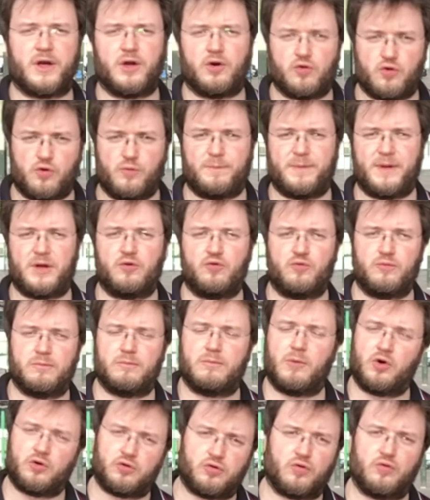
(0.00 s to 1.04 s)
di gruppi nu
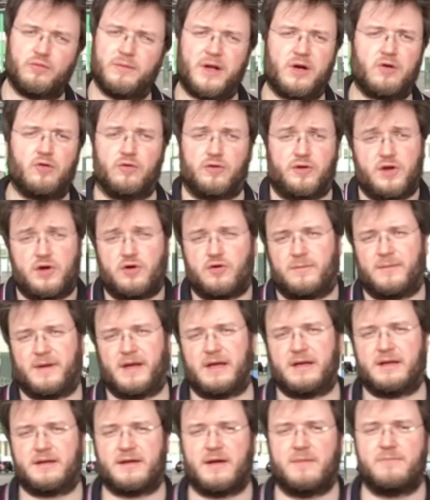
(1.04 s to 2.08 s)
molto numerosi come
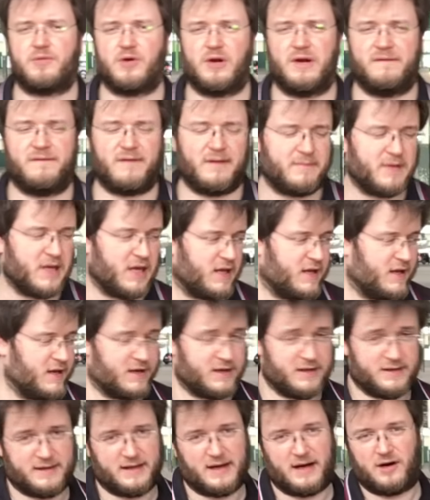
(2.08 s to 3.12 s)
ad esempio le famiglie
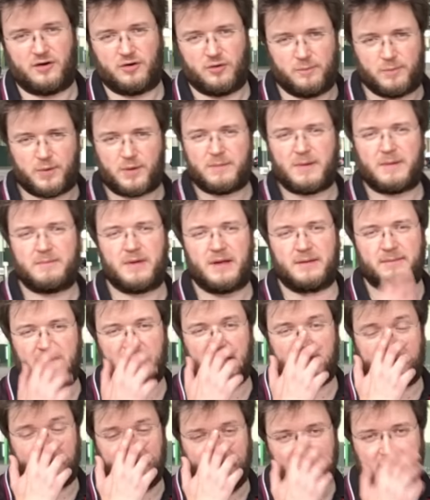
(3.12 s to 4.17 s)
che saranno
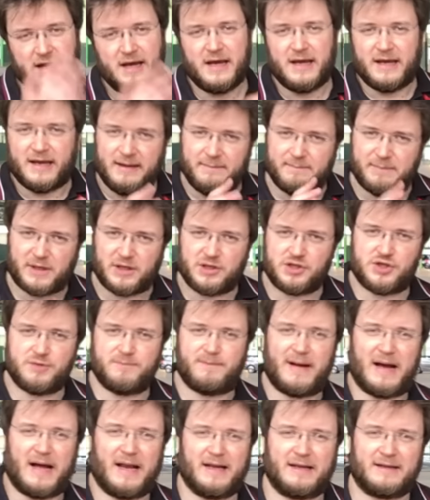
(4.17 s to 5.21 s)
probabilmente il
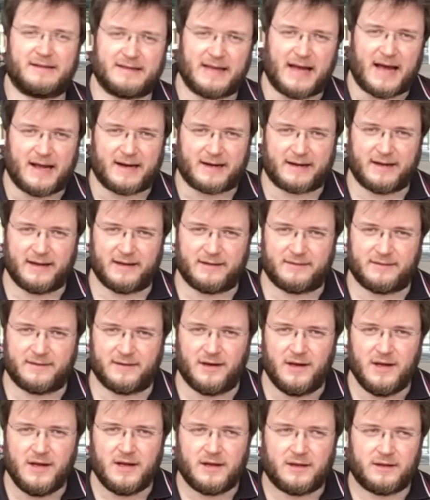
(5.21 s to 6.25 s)
principale
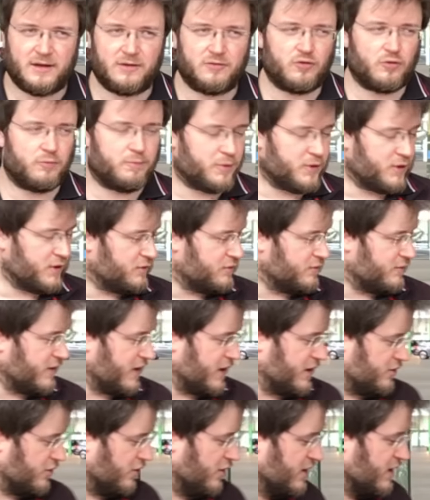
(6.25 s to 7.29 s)
target del gruppo di
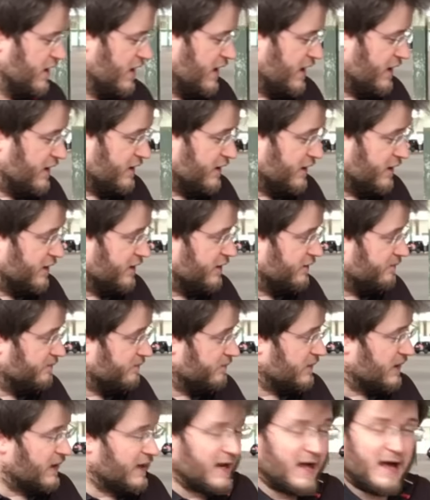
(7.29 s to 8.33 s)
Torino.
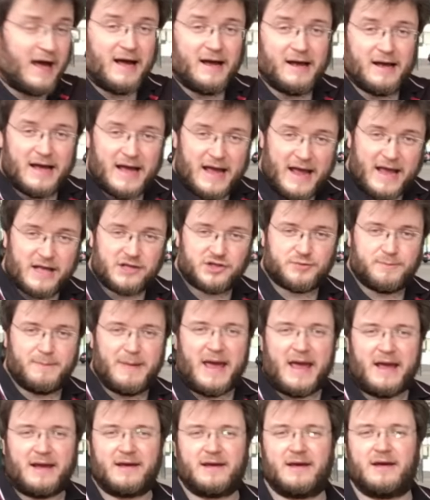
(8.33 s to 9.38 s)
La
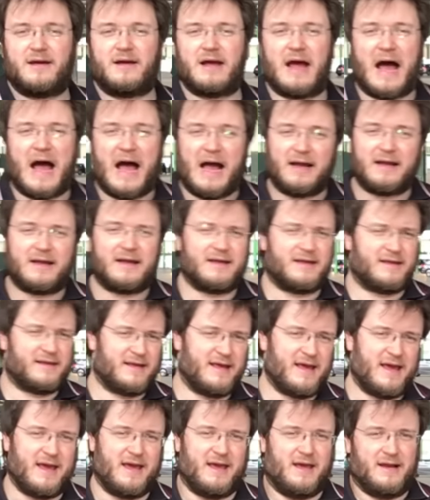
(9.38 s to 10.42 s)
hatchback, anche
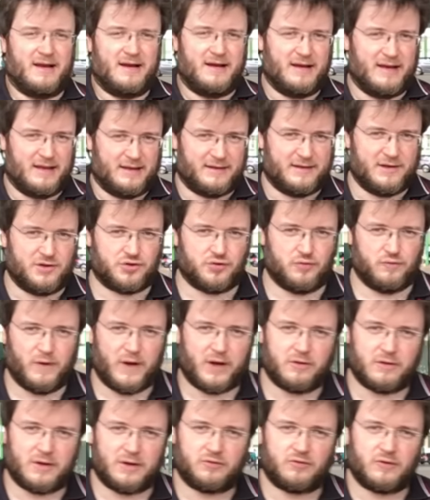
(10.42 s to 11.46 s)
se la station
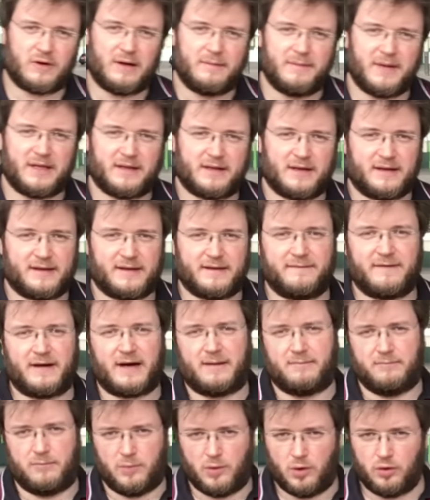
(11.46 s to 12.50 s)
wagon naturalmente
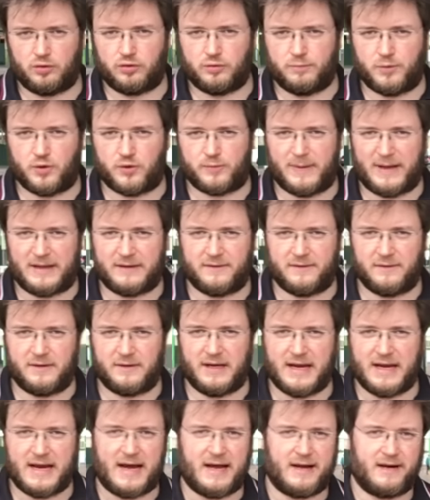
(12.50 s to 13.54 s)
riceverà molto più spazio di
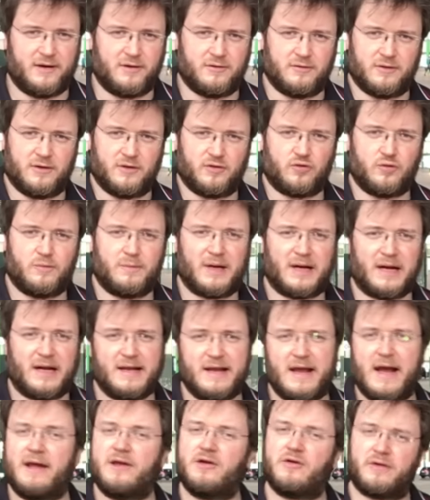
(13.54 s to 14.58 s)
carico nel suo
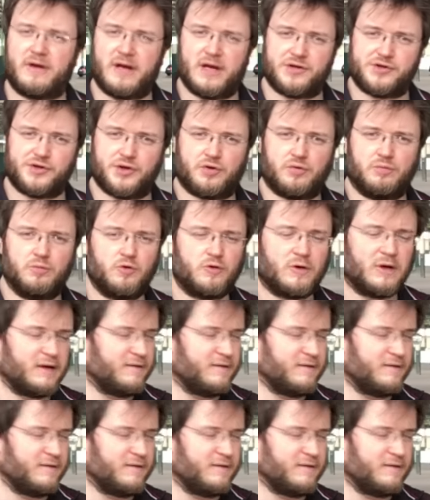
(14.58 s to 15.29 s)
bagagliaio, riesce comunque a